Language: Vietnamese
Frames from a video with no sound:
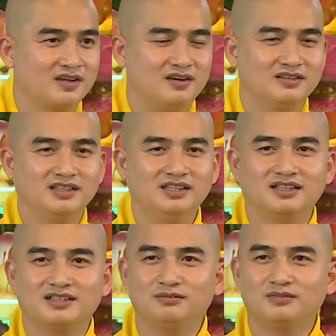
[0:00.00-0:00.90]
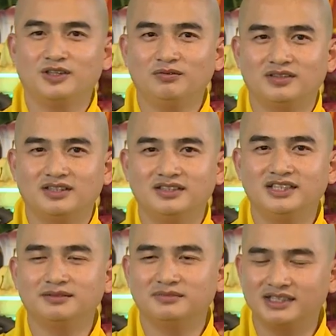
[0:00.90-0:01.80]
còn định lực không tốt là nó
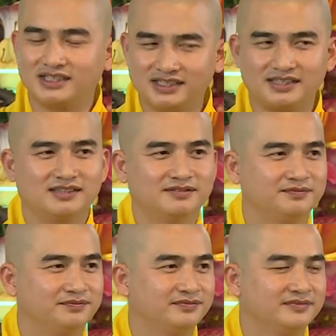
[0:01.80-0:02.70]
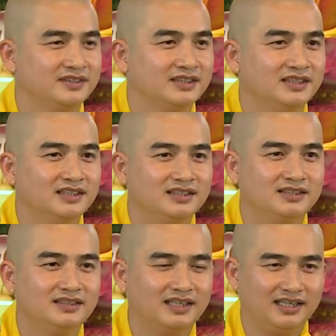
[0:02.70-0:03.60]
giết mình chết
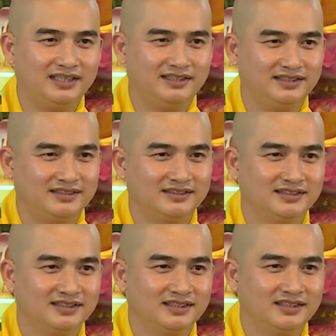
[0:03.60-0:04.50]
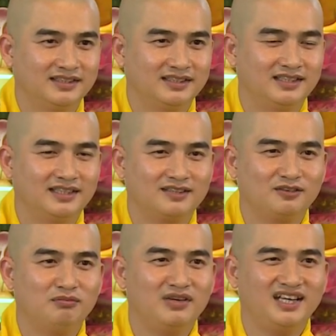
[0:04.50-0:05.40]
thứ hai á là
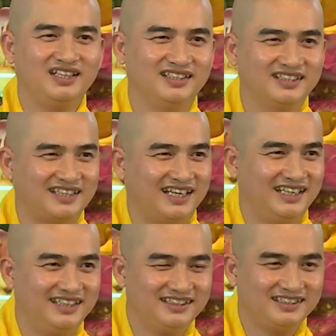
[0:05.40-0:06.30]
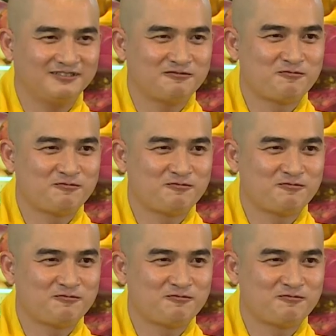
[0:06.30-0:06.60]
con ma hiện tại đó